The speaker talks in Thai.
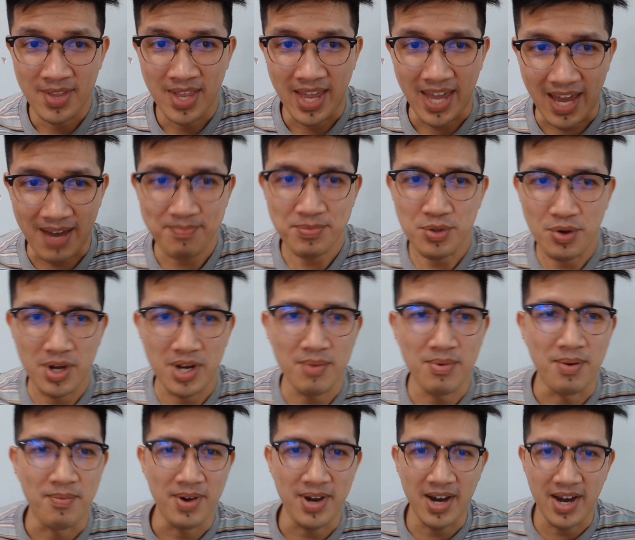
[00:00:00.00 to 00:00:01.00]
แอปตัวที่ผ
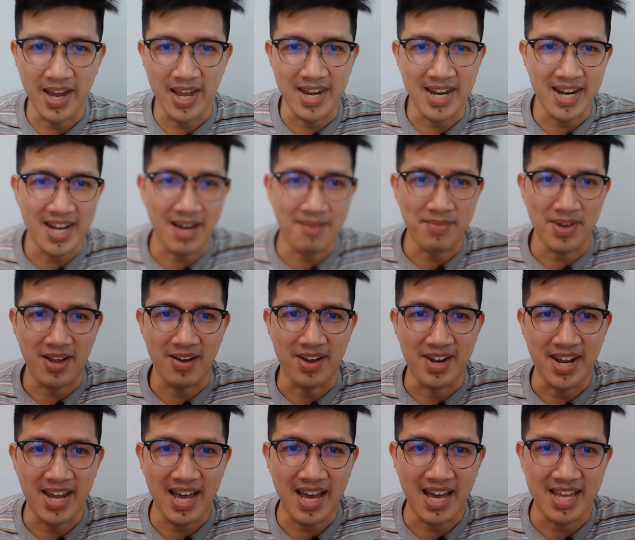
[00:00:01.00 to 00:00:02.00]
มเคยแนะนำไปก่อน
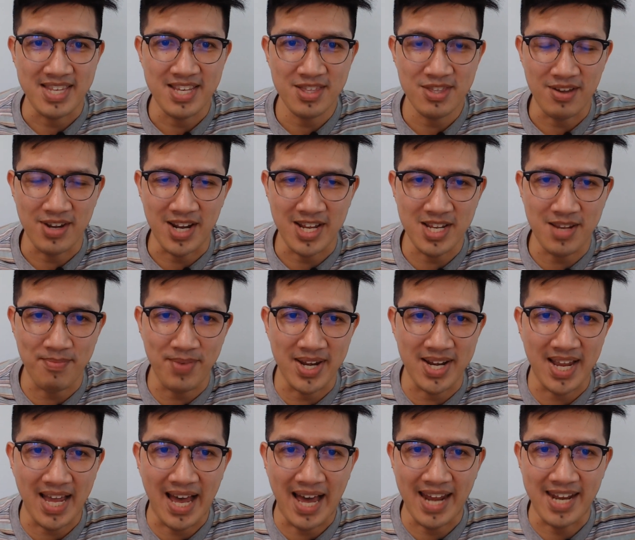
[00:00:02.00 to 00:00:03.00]
หน้า ซึ่งตัวนั้นจะเป็น
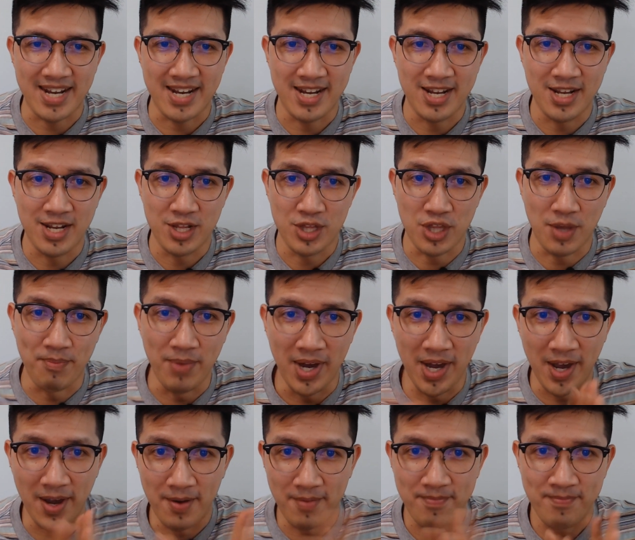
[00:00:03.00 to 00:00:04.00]
การตบมือ
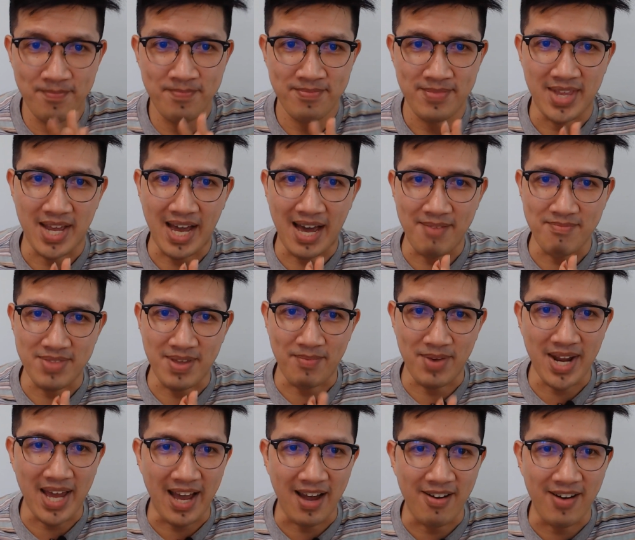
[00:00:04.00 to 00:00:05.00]
นะครับแต่ปัญ
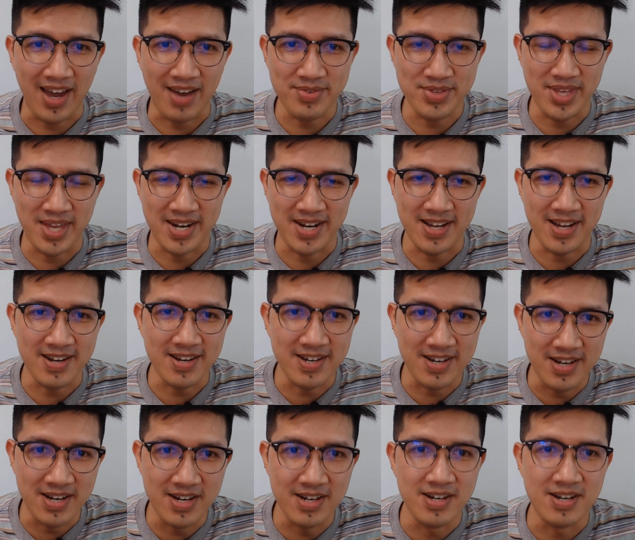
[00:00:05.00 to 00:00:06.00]
หาของแอปตัวนั้นก็
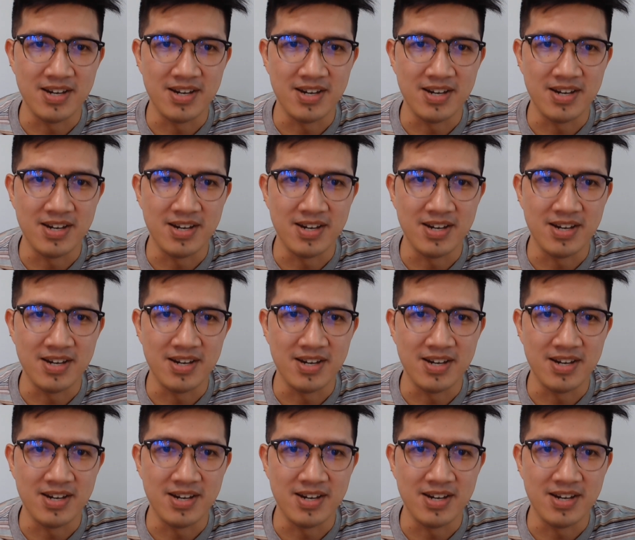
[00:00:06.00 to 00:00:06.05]
คือ